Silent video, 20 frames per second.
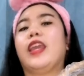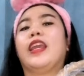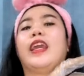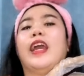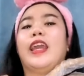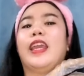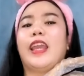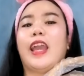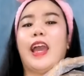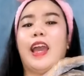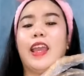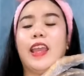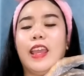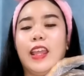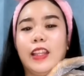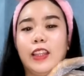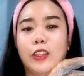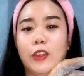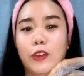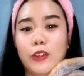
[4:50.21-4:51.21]
Kaya
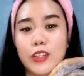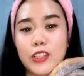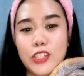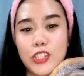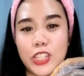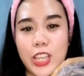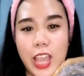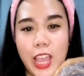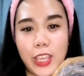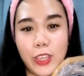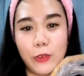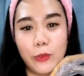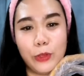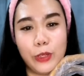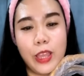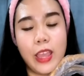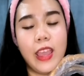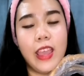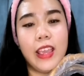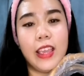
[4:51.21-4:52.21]
ito na siya
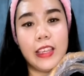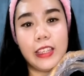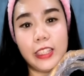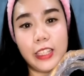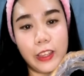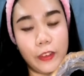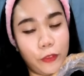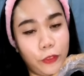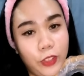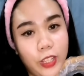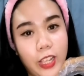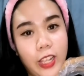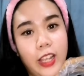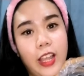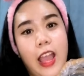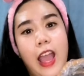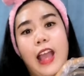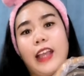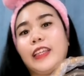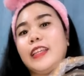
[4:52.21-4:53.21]
yung gift
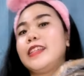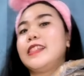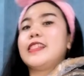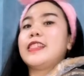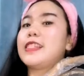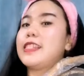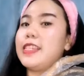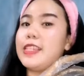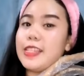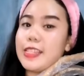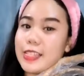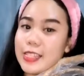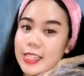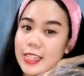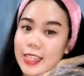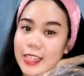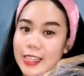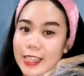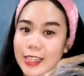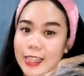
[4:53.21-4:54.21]
ng aking
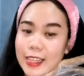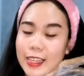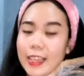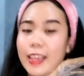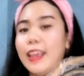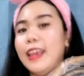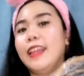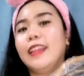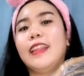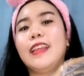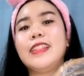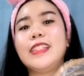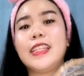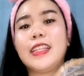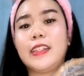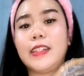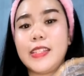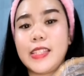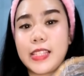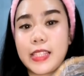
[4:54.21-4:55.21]
sisi na si
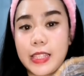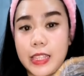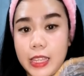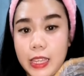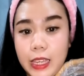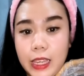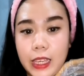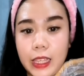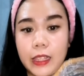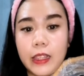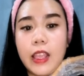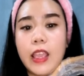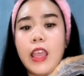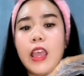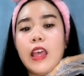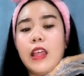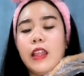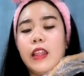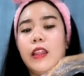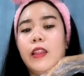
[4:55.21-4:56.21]
Christine.
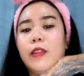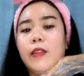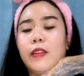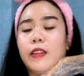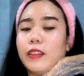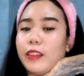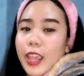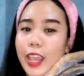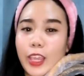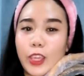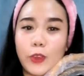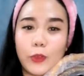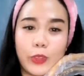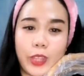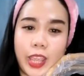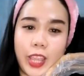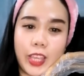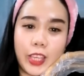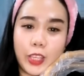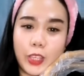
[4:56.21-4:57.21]
Thank you,
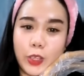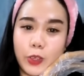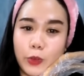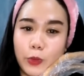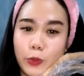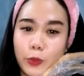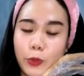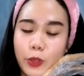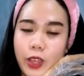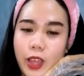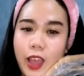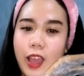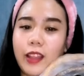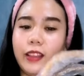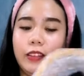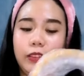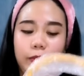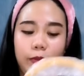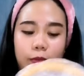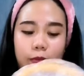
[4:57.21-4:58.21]
thank you. At